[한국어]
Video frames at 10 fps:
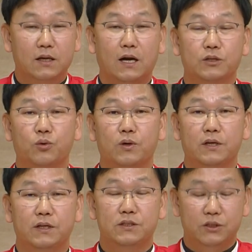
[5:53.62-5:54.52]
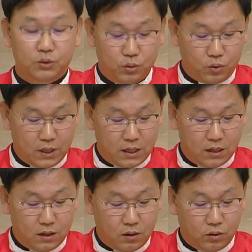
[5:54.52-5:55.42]
가족 간의
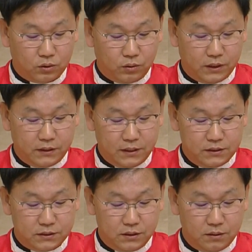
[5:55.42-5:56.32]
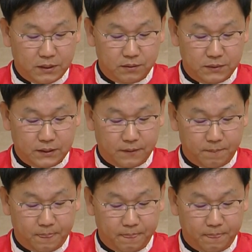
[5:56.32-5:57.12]
친교가 어떻게 될지 말입니다.